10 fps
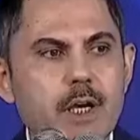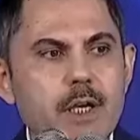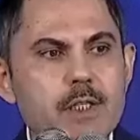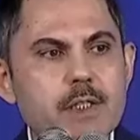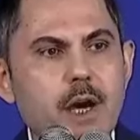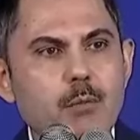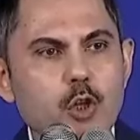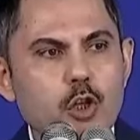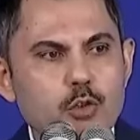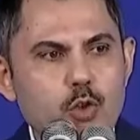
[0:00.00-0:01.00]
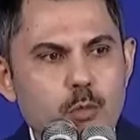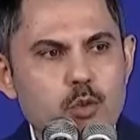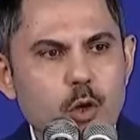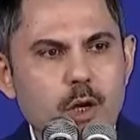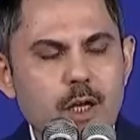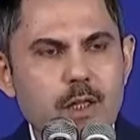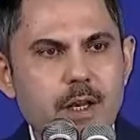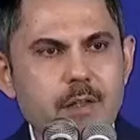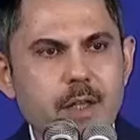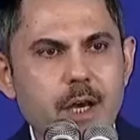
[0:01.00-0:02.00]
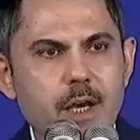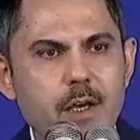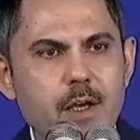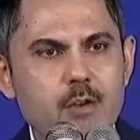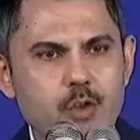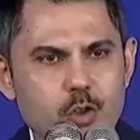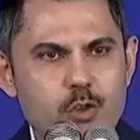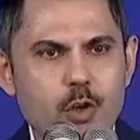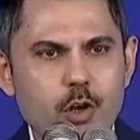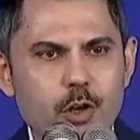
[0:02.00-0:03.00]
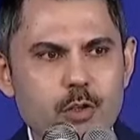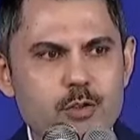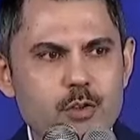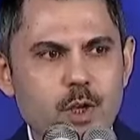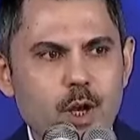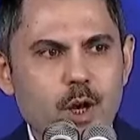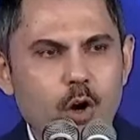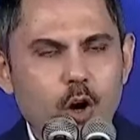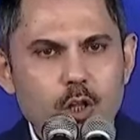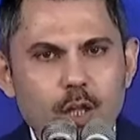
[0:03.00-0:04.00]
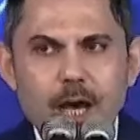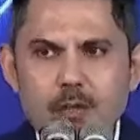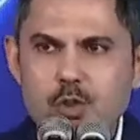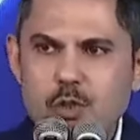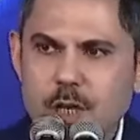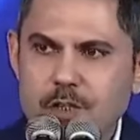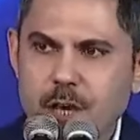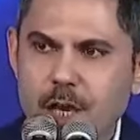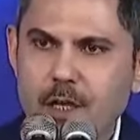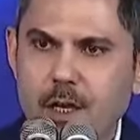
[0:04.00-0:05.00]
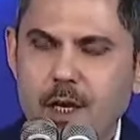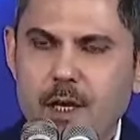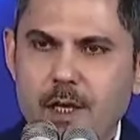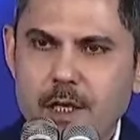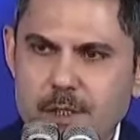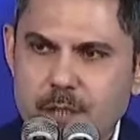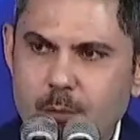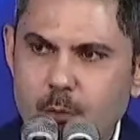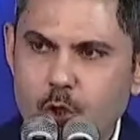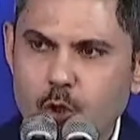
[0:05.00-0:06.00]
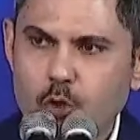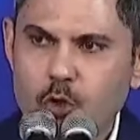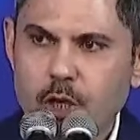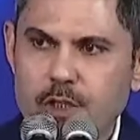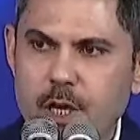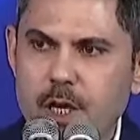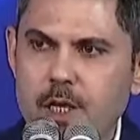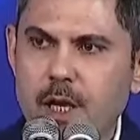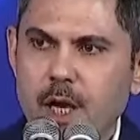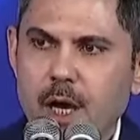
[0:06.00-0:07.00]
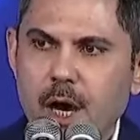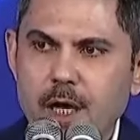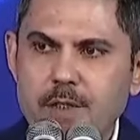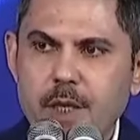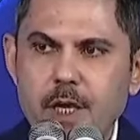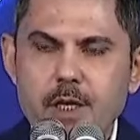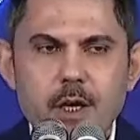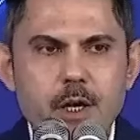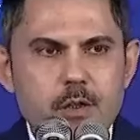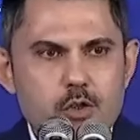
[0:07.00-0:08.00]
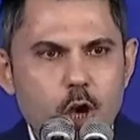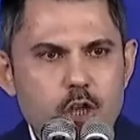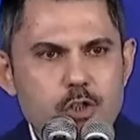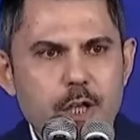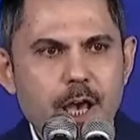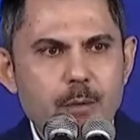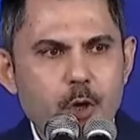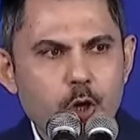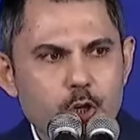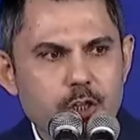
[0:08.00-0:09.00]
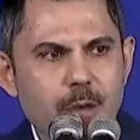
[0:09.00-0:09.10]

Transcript: İstanbul'un tüm sokaklarında şunu söylüyor. Onlar susacak, İstanbul konuşacak. Artık sözde mühür de